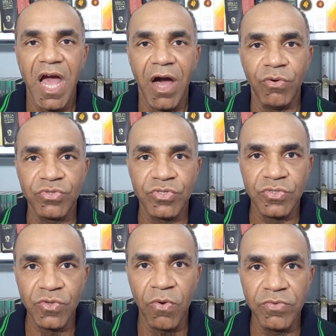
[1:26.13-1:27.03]
aos
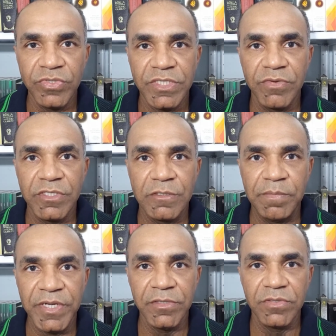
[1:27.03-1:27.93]
dons que o
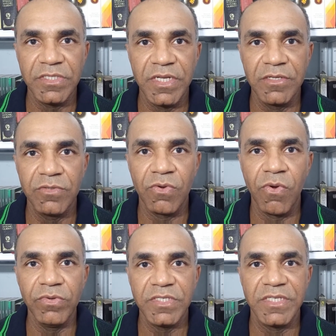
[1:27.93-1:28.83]
Espírito Santo
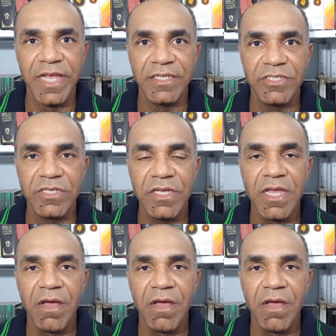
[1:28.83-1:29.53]
concede